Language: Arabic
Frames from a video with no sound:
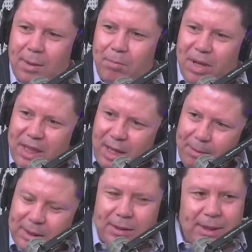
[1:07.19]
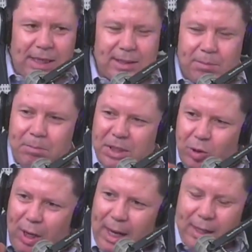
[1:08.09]
بالضبط تحسب
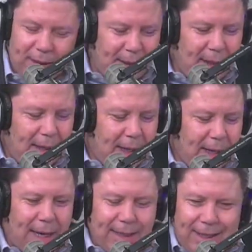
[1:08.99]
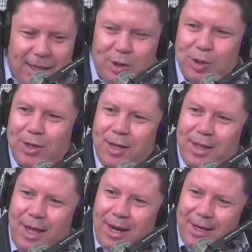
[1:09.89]
بالدولار قداش
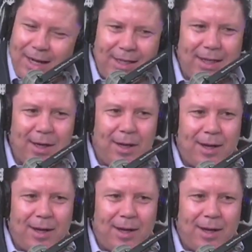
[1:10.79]
يعني